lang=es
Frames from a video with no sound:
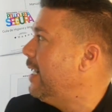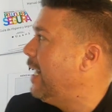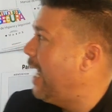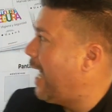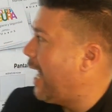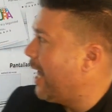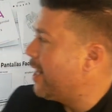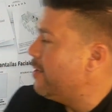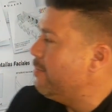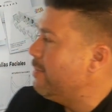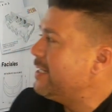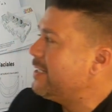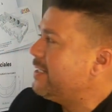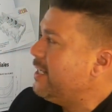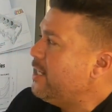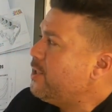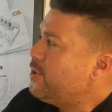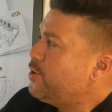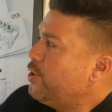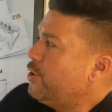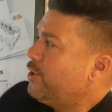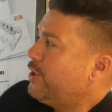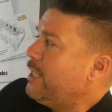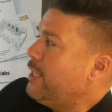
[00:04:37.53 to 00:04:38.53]
Además de
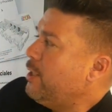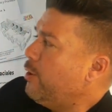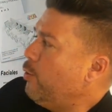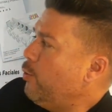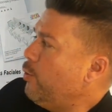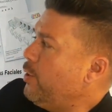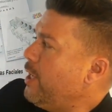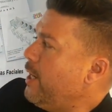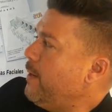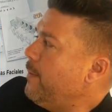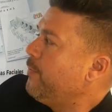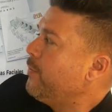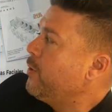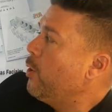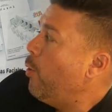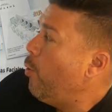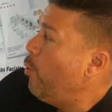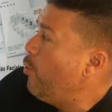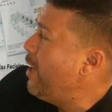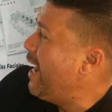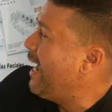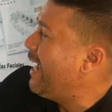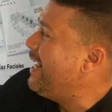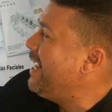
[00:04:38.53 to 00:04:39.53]
eso, te incluye
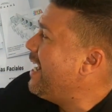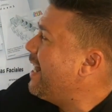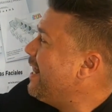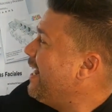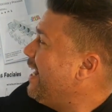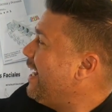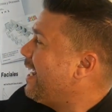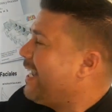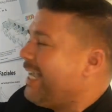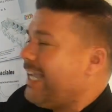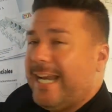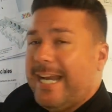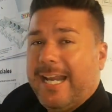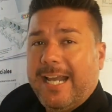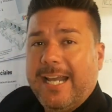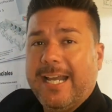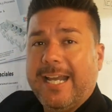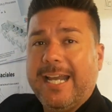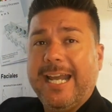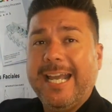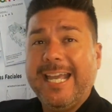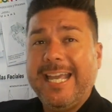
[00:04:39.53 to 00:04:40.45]
una guía de higiene